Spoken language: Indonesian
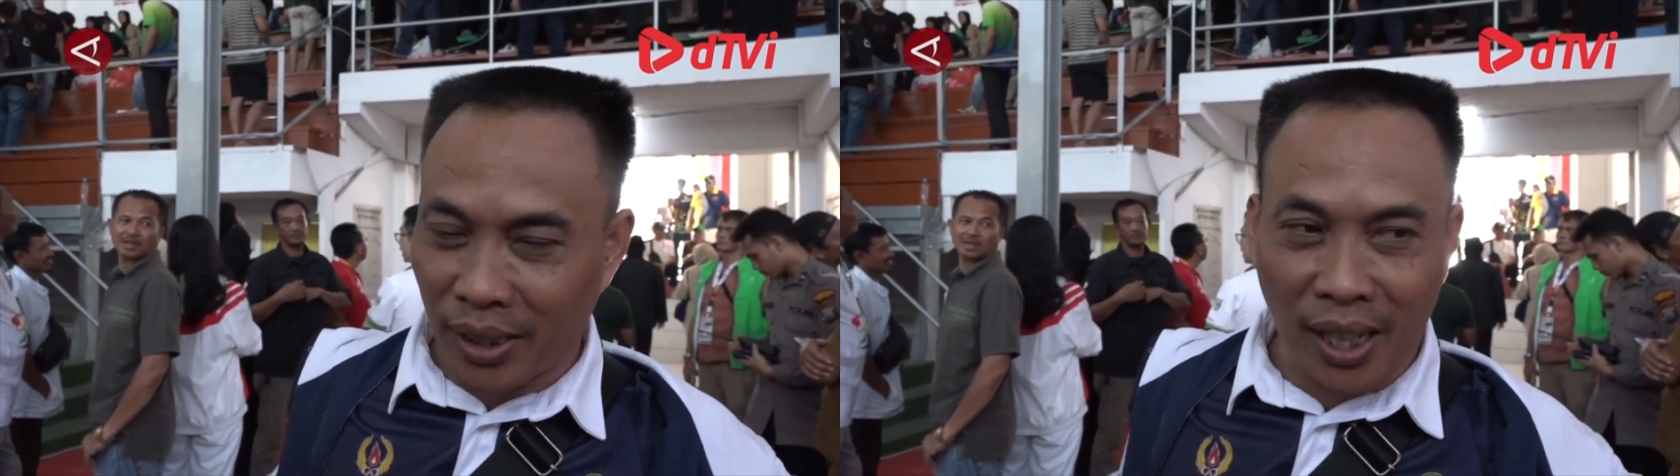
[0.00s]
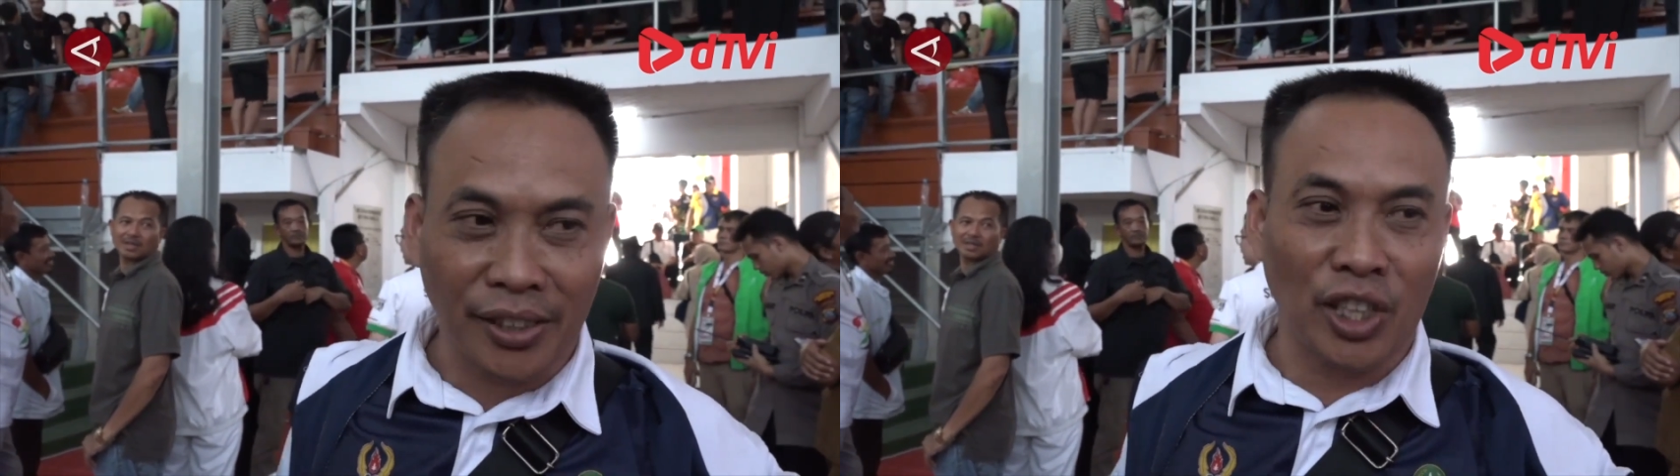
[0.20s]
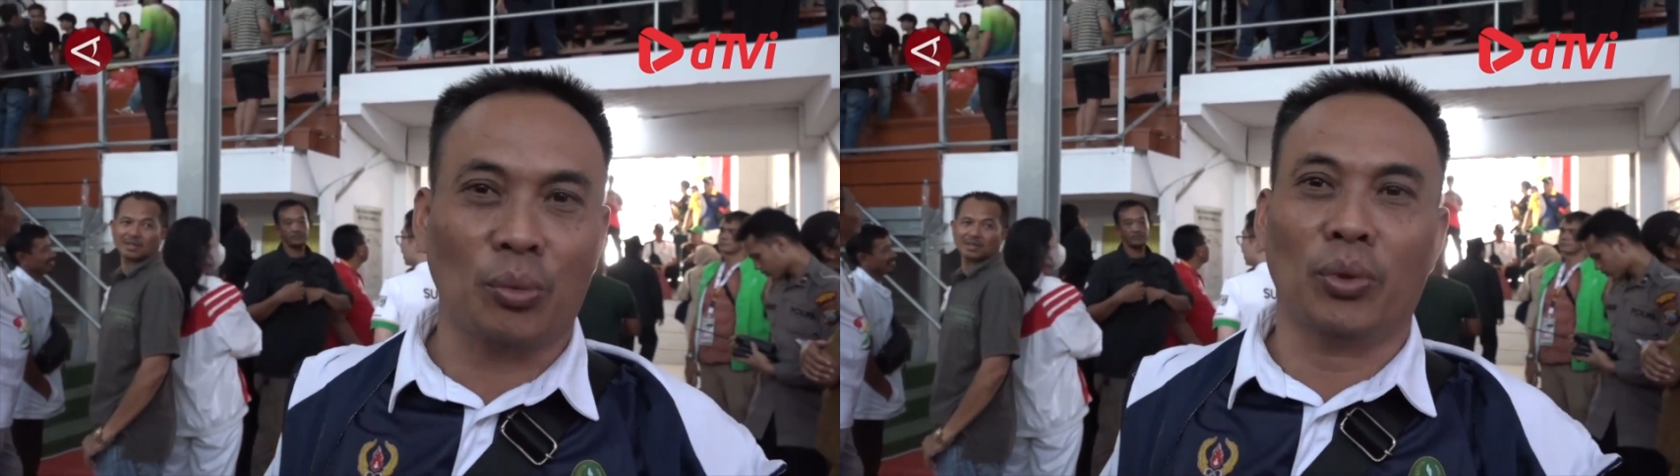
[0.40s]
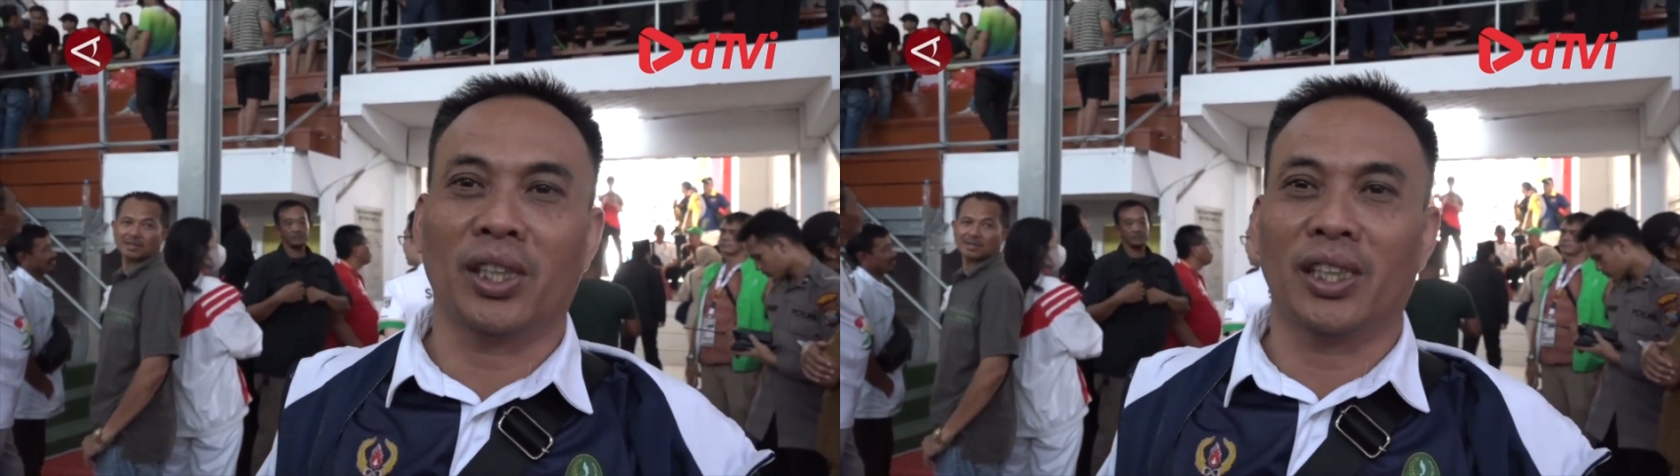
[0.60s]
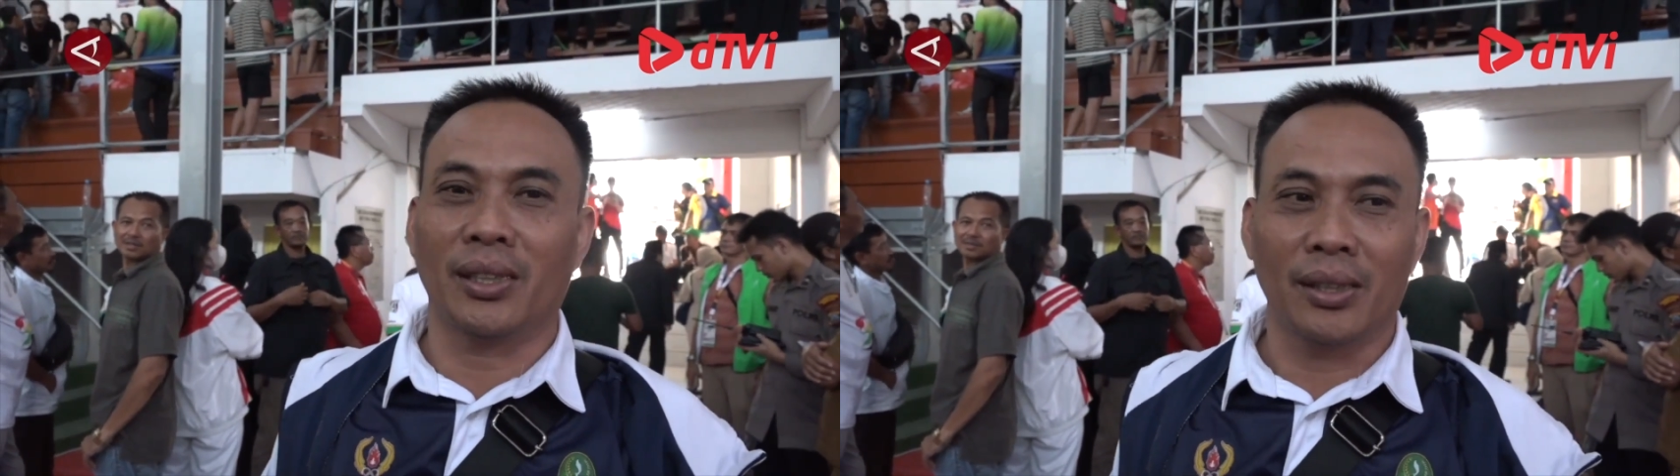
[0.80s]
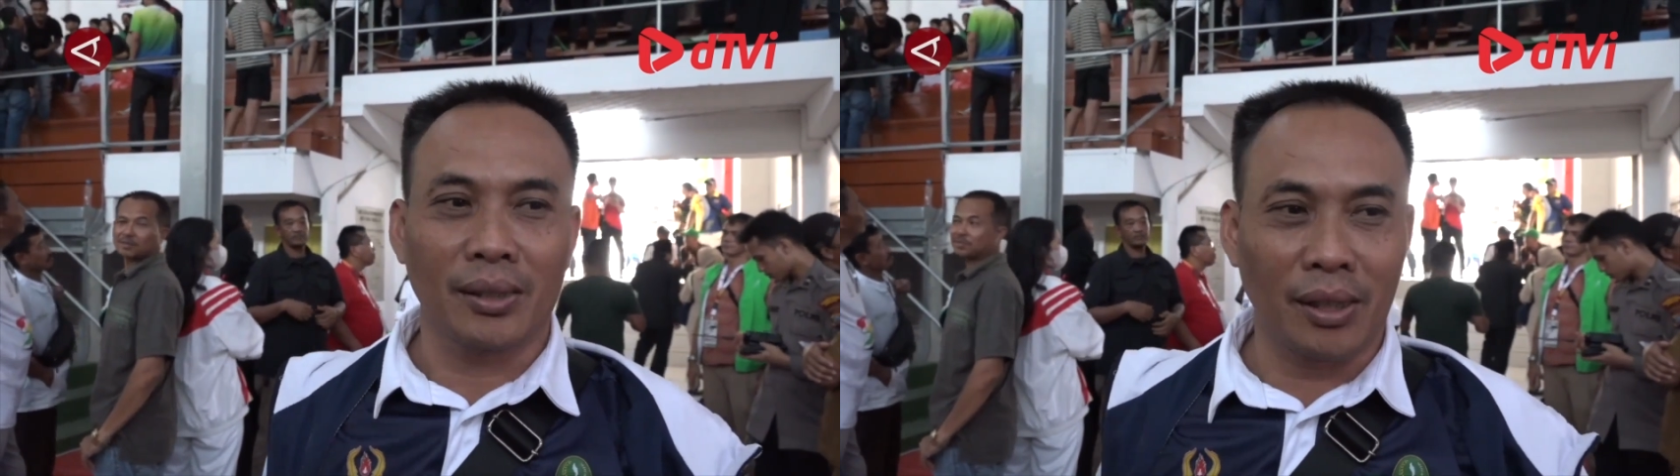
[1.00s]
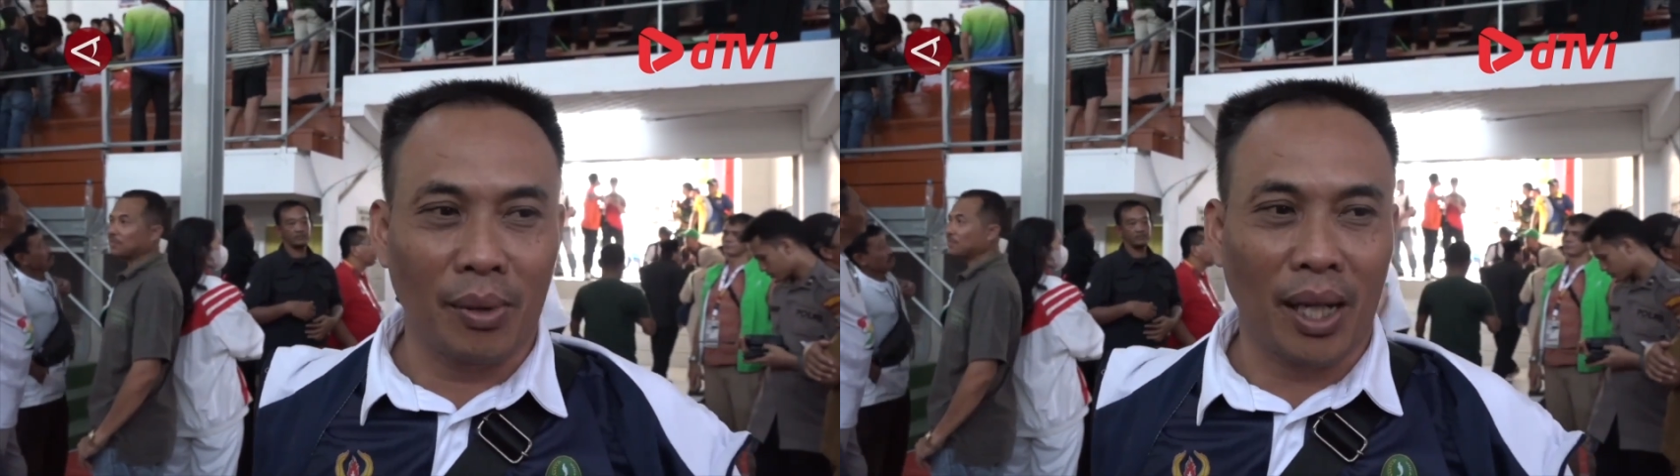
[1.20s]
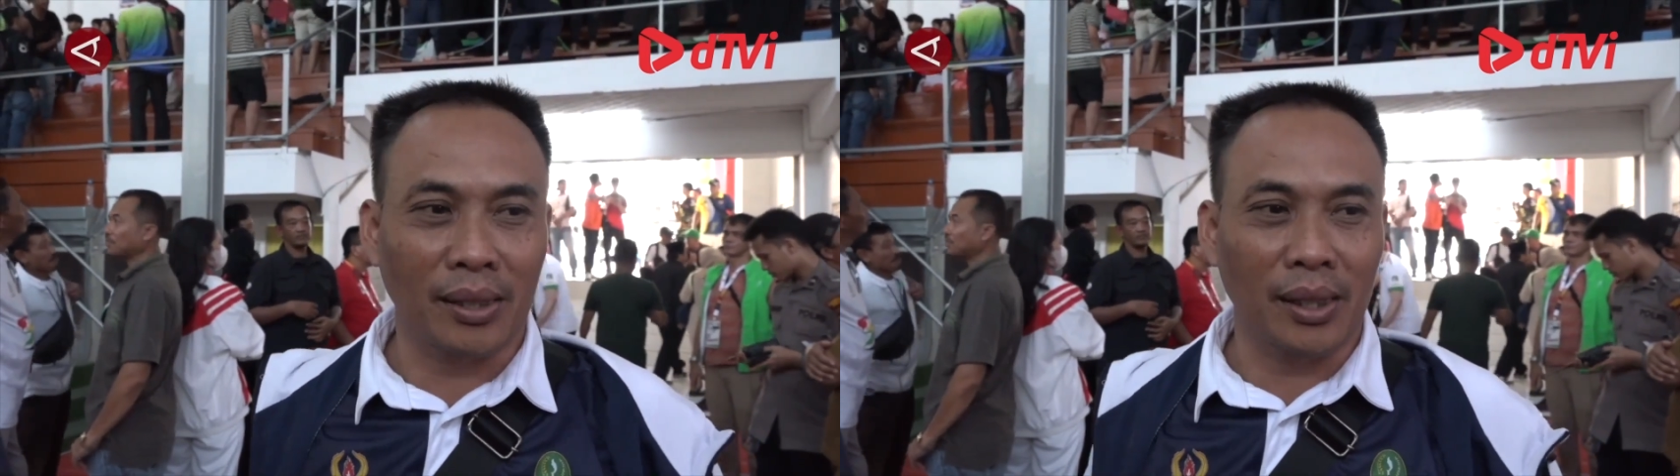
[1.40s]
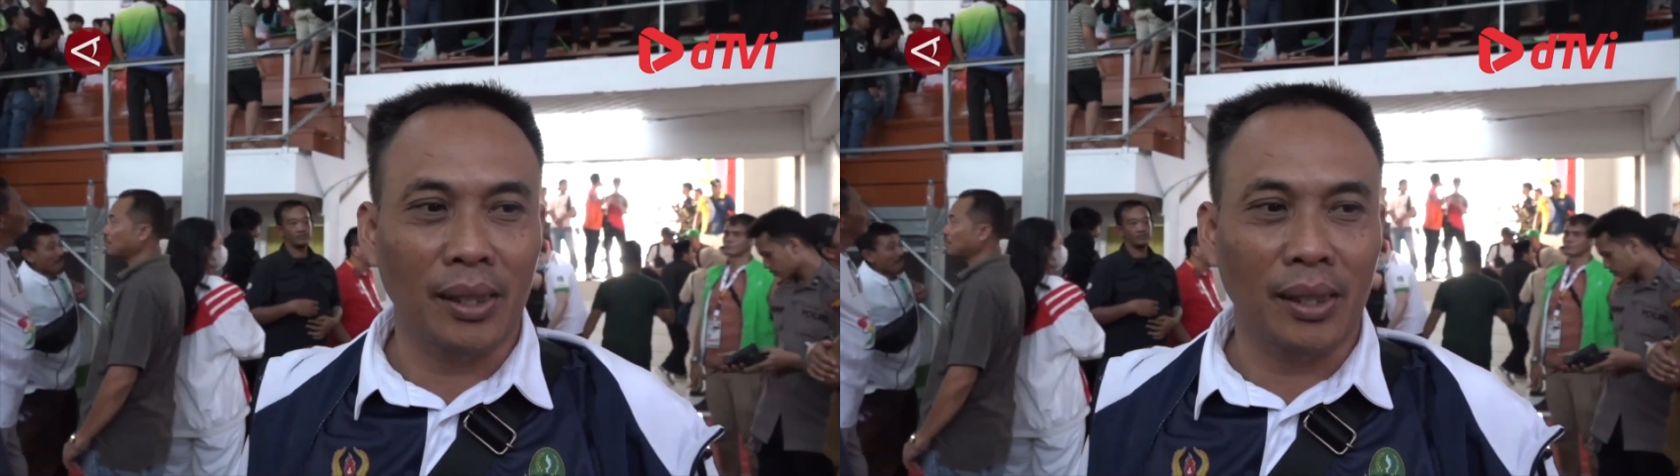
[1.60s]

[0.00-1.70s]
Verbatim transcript: di Aceh Sumut ini terima kasih